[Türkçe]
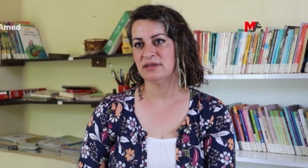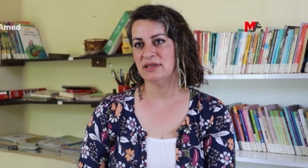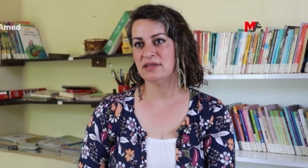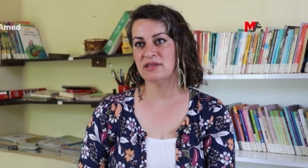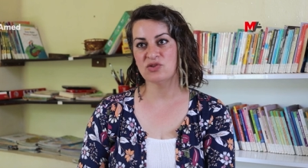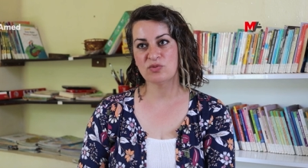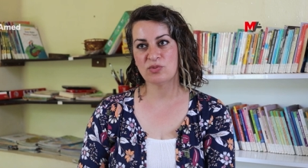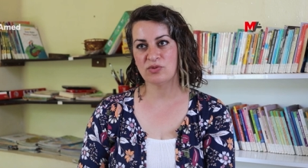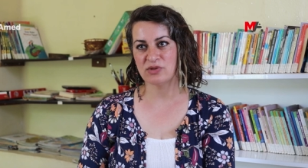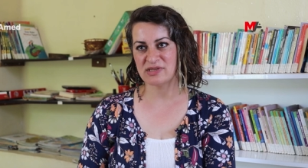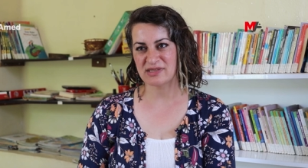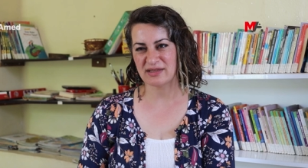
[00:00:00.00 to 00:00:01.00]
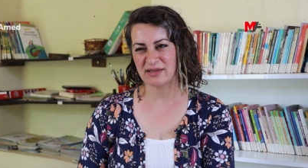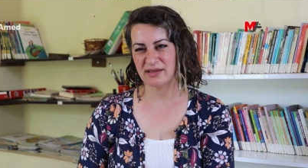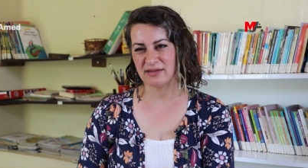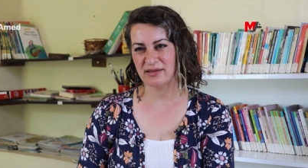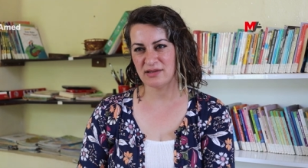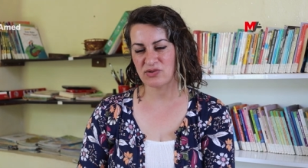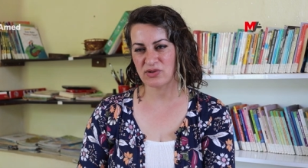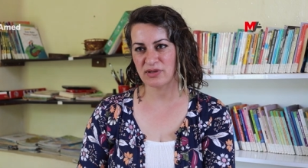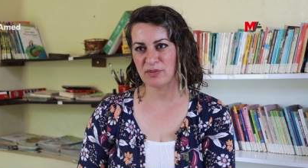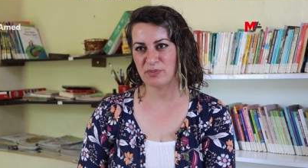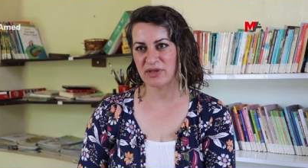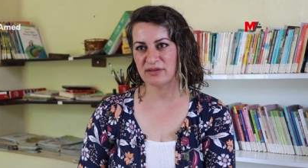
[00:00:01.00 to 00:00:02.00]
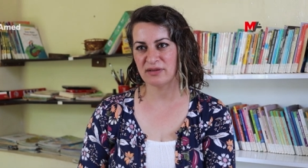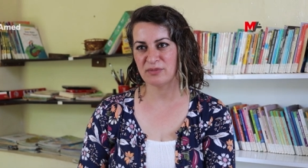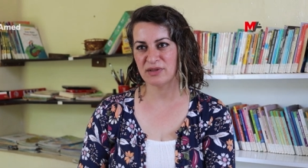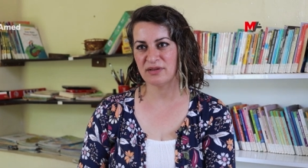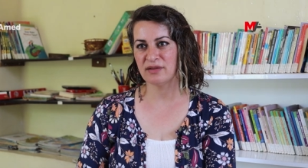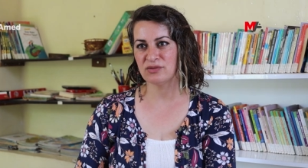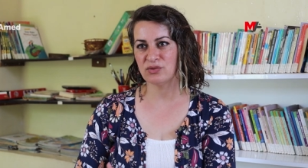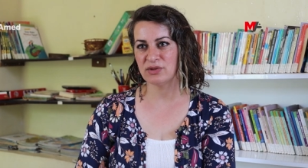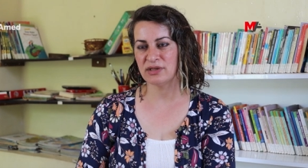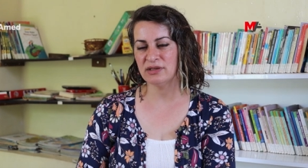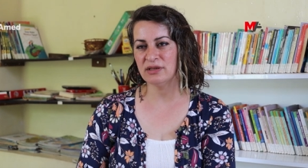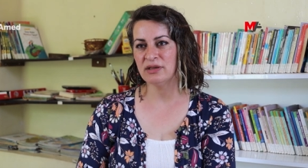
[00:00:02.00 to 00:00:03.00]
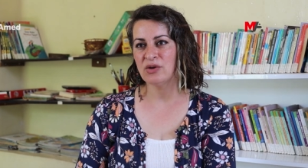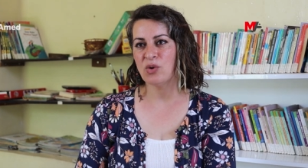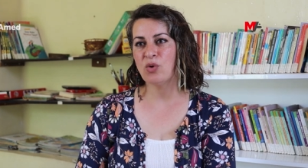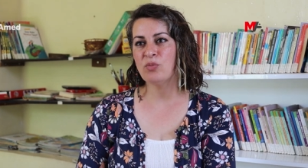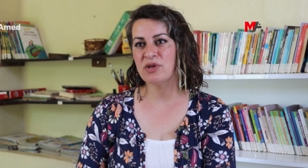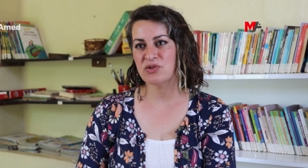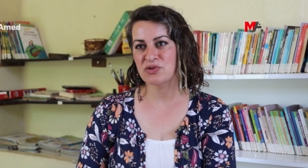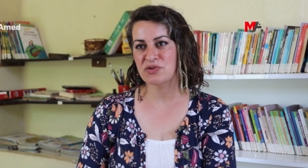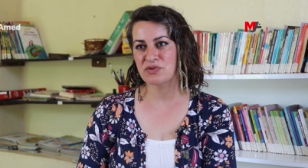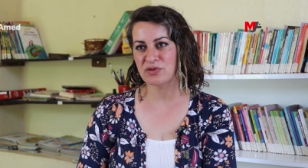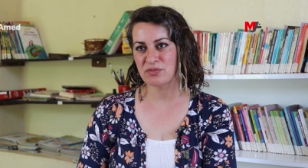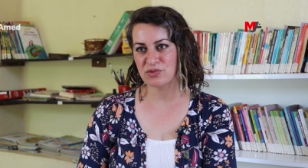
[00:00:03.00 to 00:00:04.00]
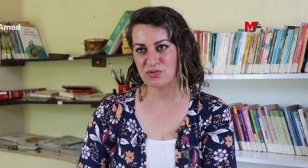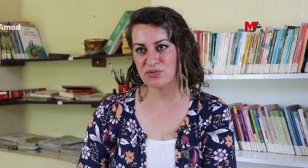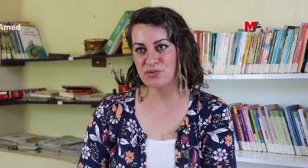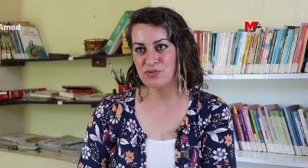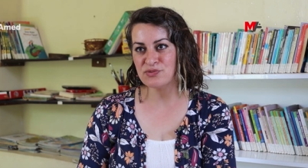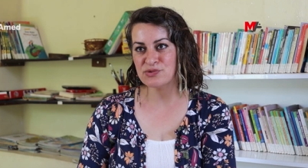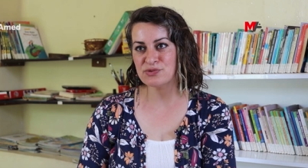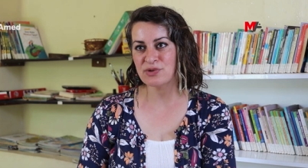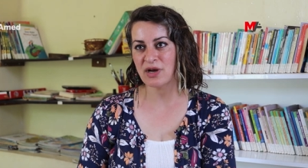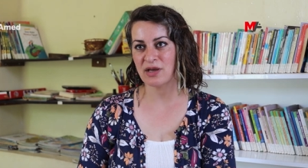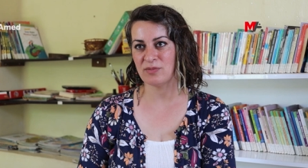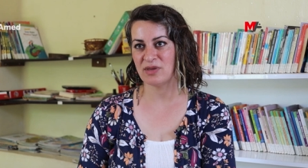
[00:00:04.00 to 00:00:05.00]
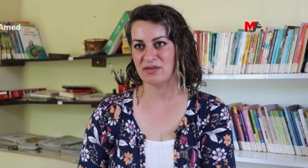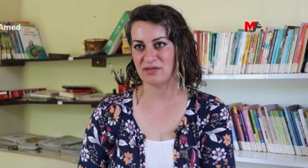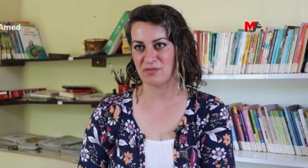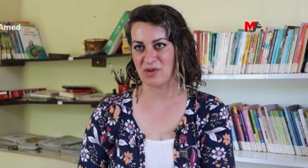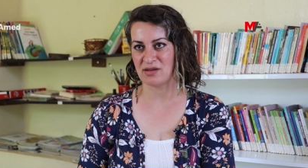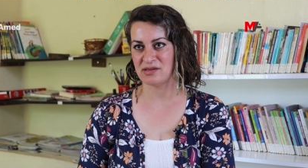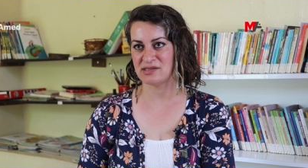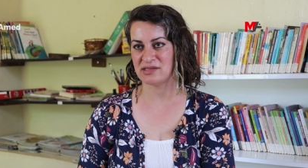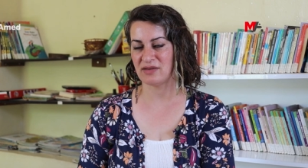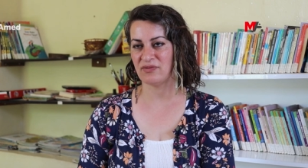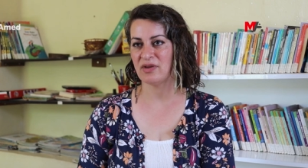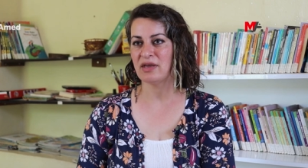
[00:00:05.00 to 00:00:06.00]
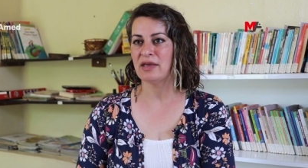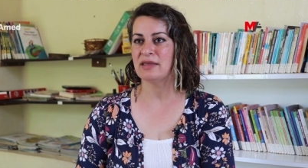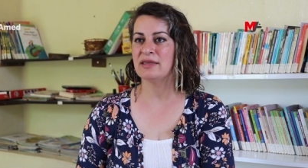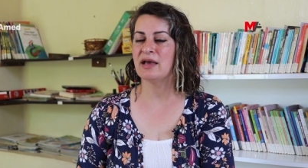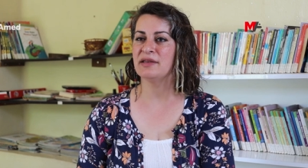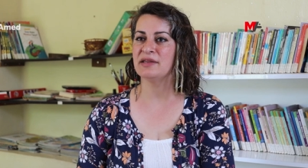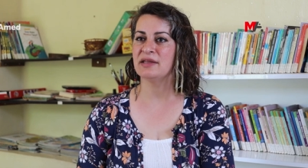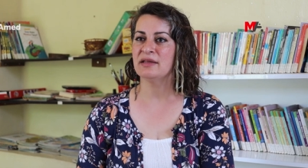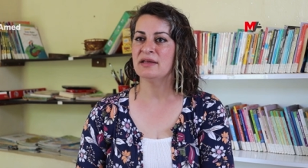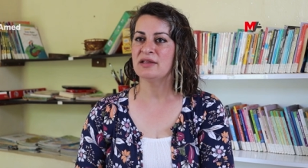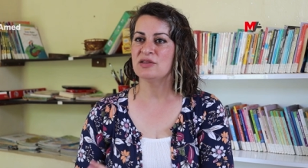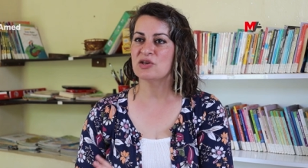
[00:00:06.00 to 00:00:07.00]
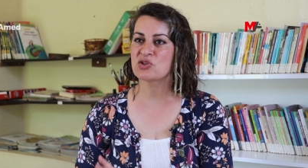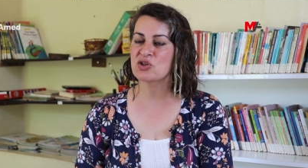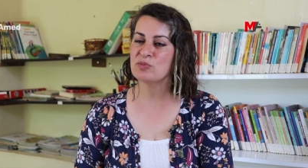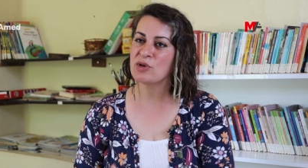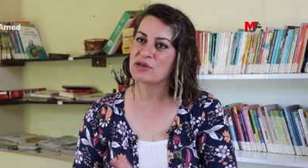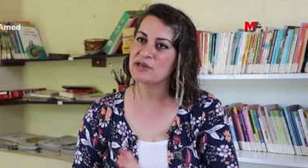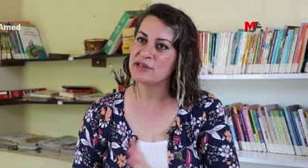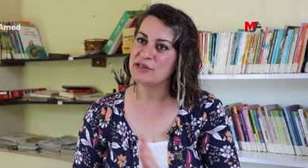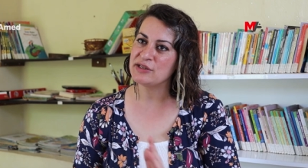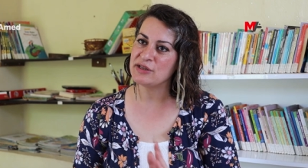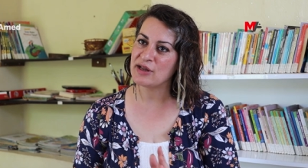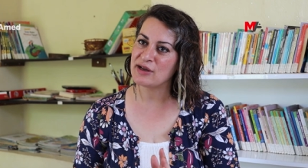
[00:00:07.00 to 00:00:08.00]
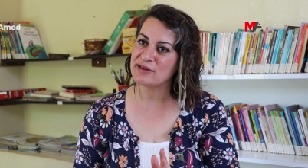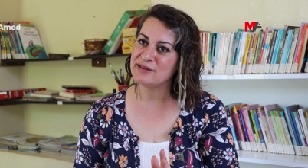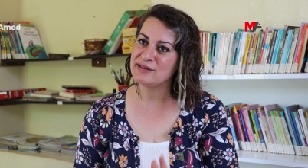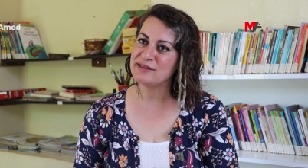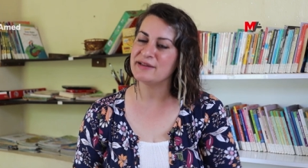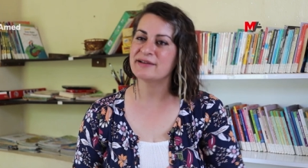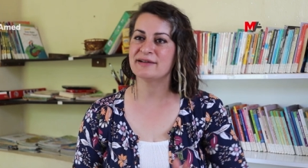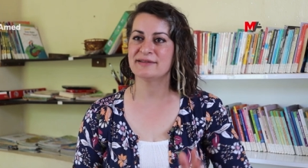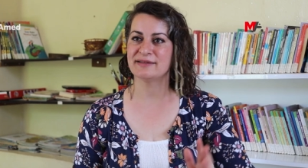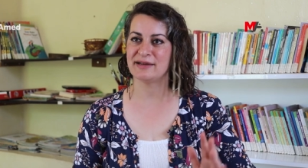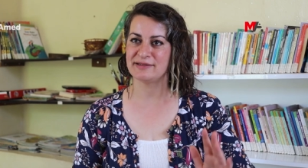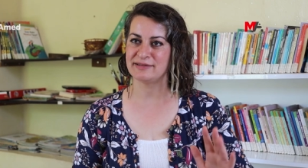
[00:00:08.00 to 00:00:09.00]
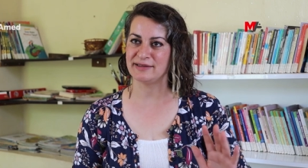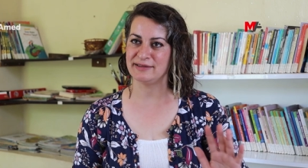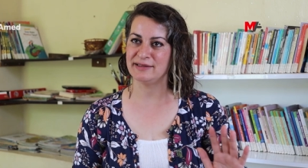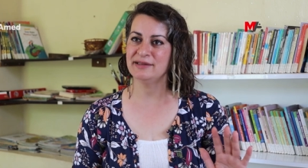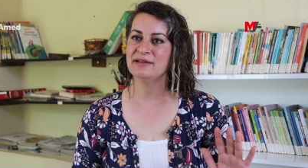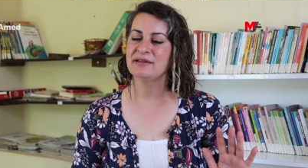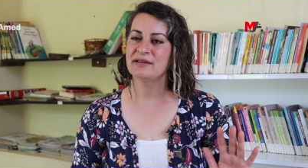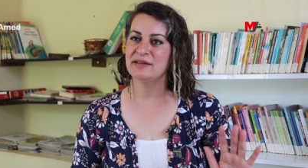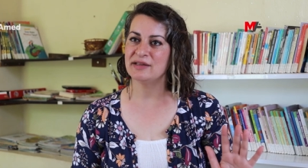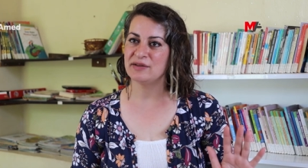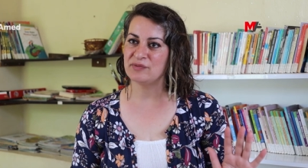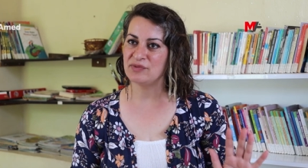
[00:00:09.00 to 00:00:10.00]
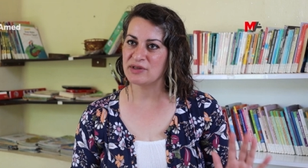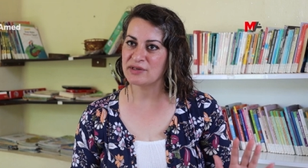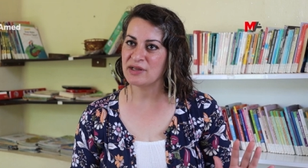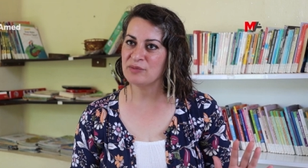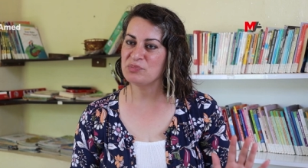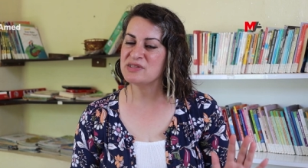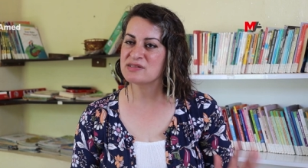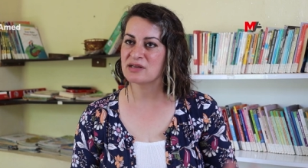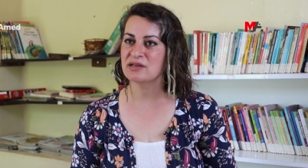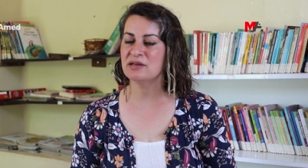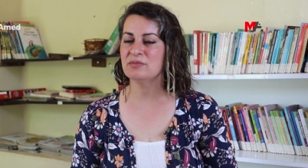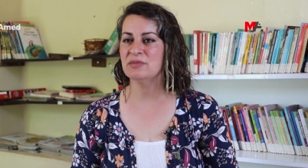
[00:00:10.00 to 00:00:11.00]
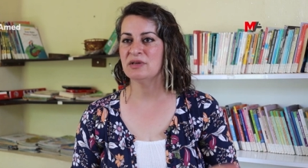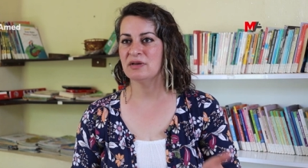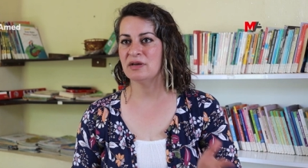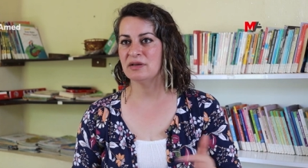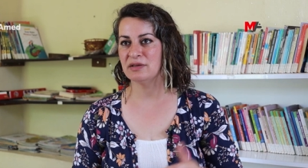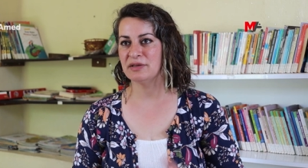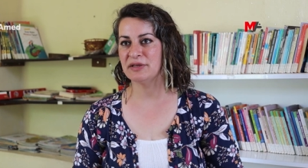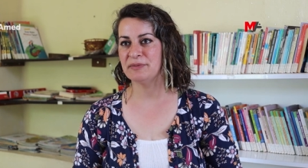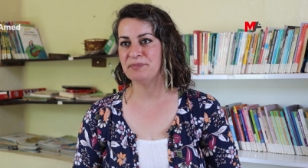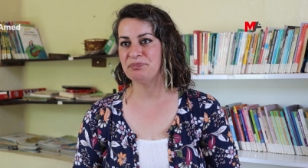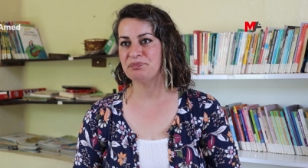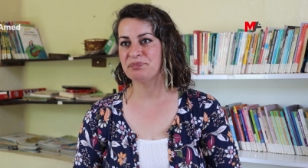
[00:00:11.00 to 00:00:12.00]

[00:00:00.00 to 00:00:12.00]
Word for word: ikinci bölge sanayide yaşanan patlamadan dolayı 15 yaşında bir çocuk huzunu kaybetti maalesef. Yani yaşam hakkı ihlaline kadar hani e, varan bir takım e,